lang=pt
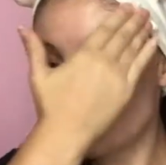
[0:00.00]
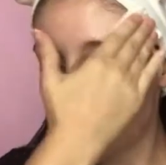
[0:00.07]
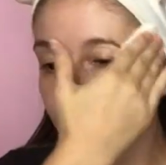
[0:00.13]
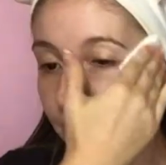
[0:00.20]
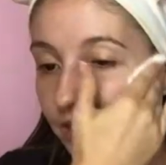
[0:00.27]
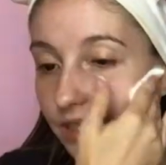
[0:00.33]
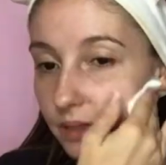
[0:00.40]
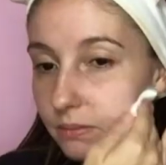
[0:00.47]
Ele
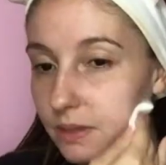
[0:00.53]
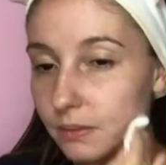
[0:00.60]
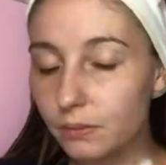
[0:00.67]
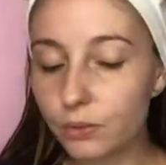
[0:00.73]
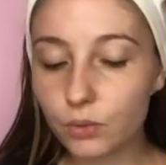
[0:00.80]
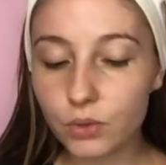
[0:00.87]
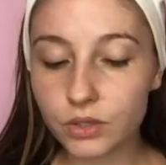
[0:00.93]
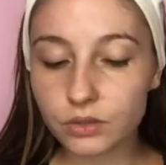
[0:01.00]
me lembra
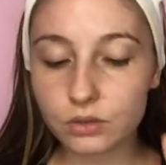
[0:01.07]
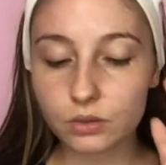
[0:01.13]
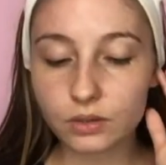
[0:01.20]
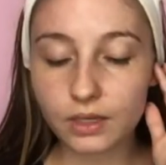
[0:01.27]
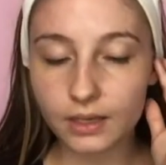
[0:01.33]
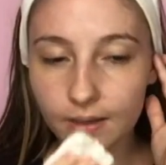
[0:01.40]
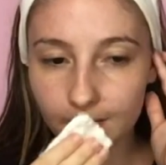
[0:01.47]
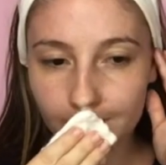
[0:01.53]
muito o
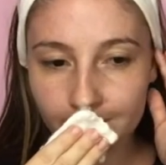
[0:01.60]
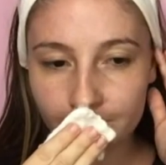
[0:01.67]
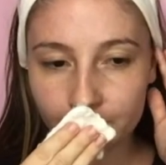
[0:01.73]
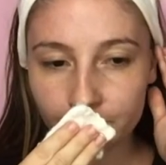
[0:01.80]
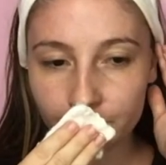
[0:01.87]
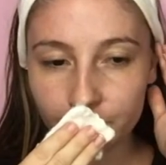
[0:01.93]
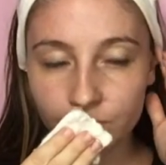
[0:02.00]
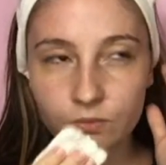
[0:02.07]
quê?
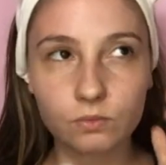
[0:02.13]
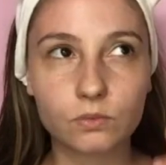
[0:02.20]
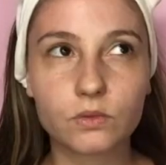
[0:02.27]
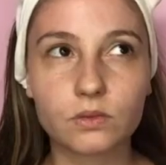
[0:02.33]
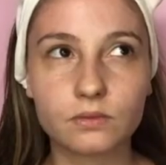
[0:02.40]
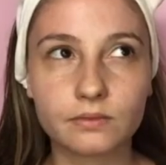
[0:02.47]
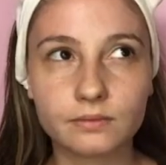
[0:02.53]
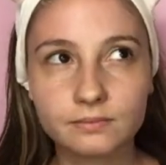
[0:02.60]

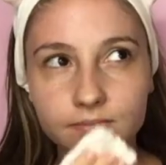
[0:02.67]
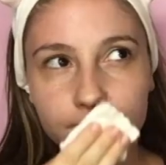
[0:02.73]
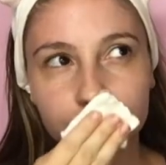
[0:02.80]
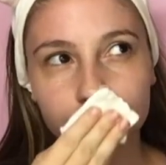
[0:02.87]
Hum...